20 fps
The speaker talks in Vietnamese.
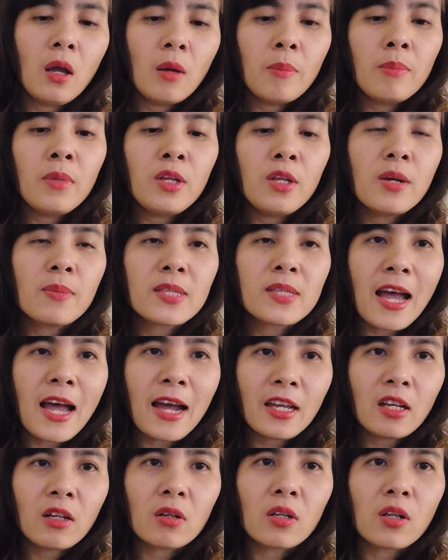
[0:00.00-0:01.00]
medium
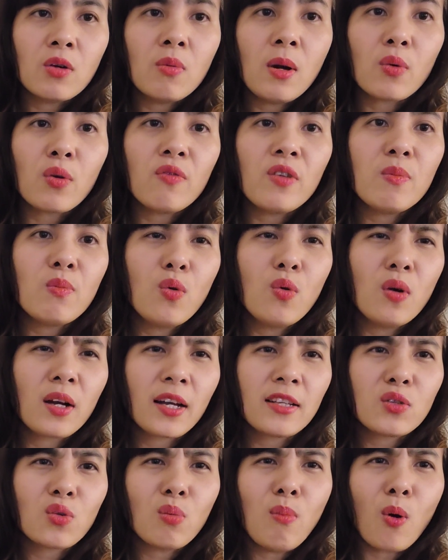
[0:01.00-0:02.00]
size á còn nếu mà quý vị mua
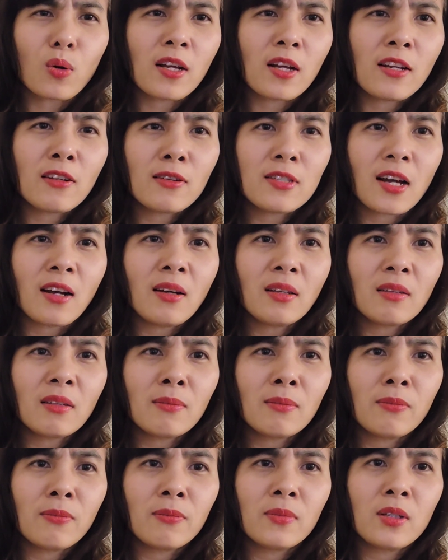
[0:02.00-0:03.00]
cái số 1 á nó trắng
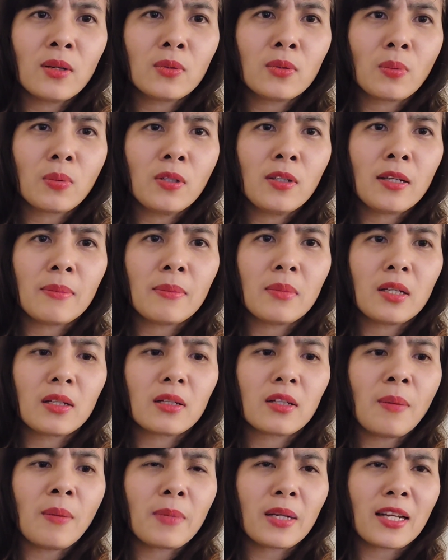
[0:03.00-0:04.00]
nhau giống như là
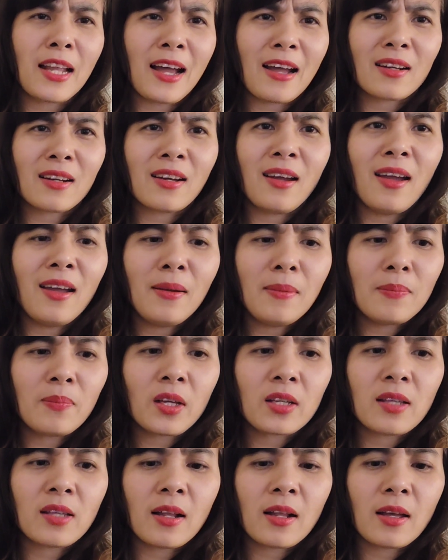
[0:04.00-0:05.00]
mình đắp mặt nạ ghê á
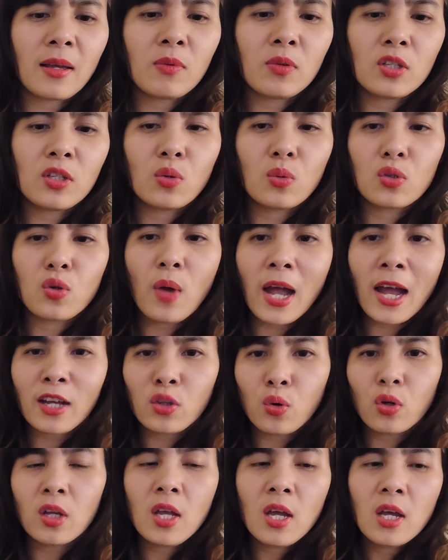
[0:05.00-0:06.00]
thành ra là em chỉ dùng số 2
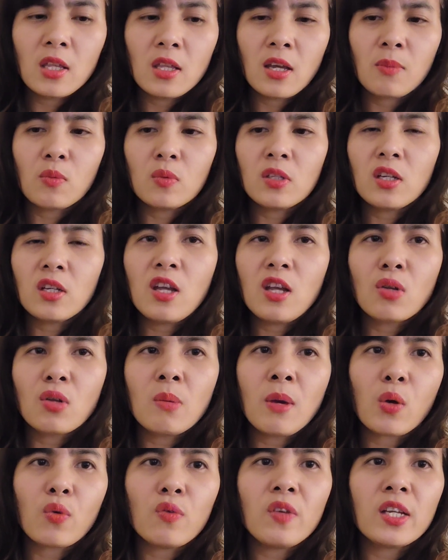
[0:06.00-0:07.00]
thôi thì em cũng giới thiệu nếu
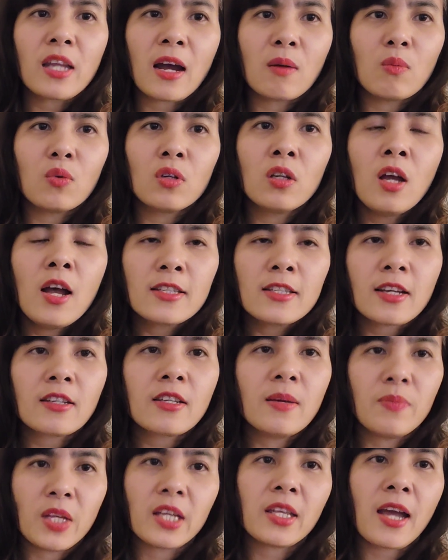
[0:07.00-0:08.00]
mà quý vị nào muốn trang
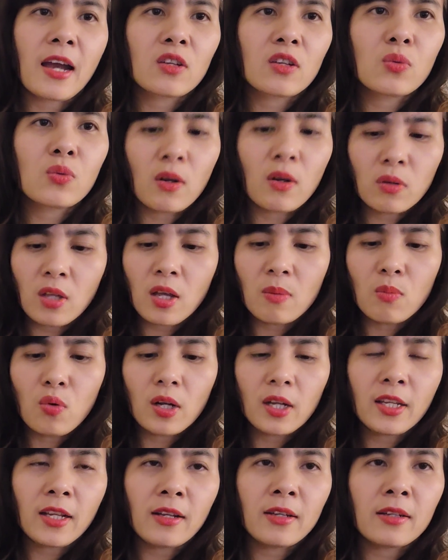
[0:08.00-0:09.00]
điểm nhẹ nhàng chúng ta có thể mua
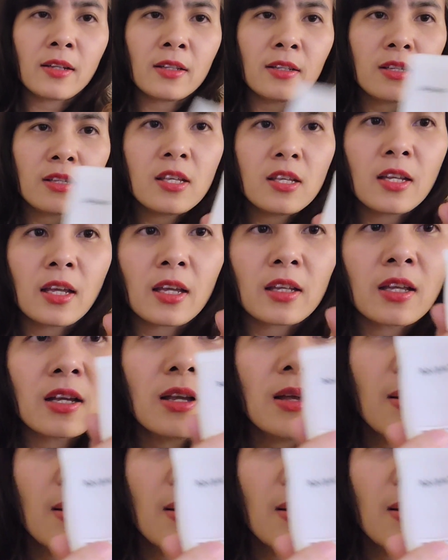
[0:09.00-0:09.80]
cái lanzi này để